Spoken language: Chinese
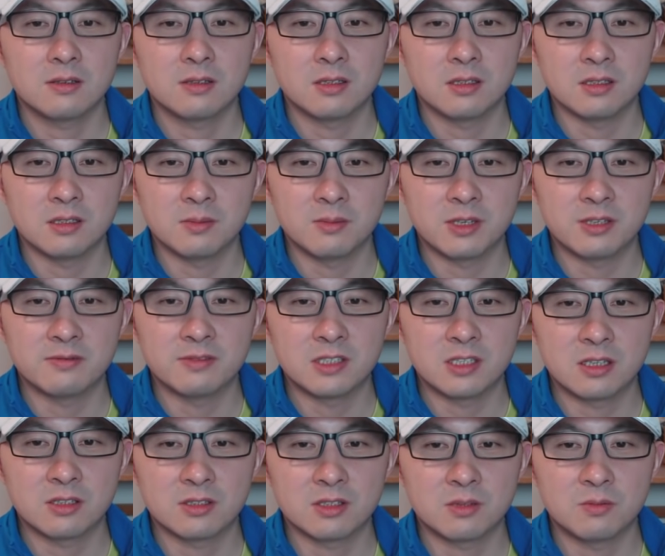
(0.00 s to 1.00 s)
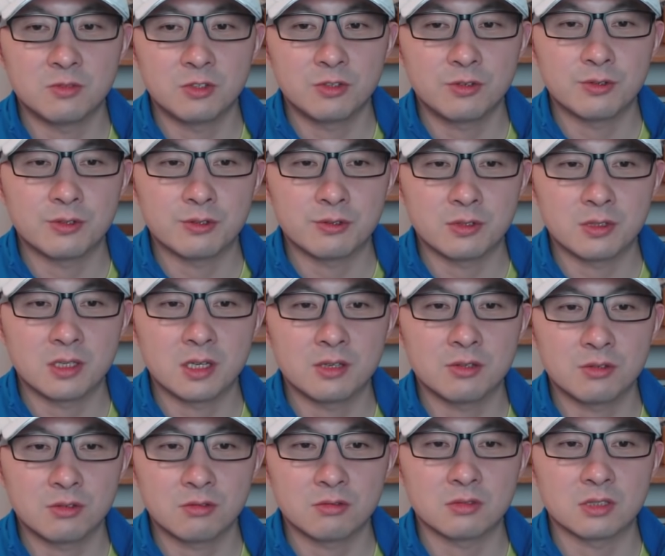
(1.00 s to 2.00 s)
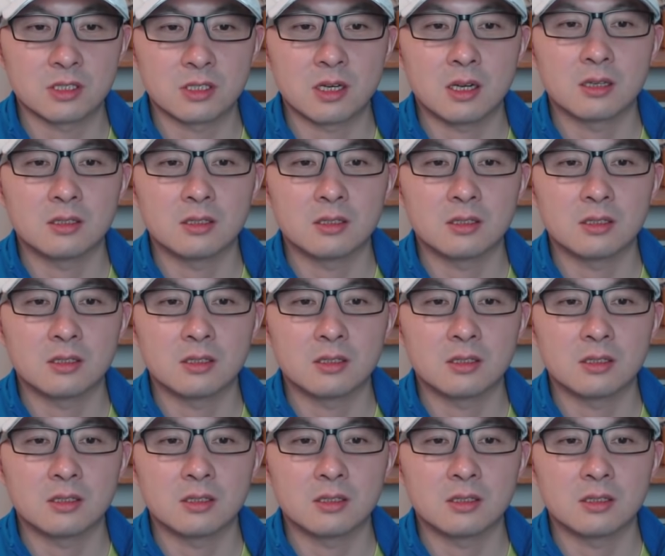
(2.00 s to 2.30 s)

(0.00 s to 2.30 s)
的一篇文章叫《魔鬼存在于数字上》，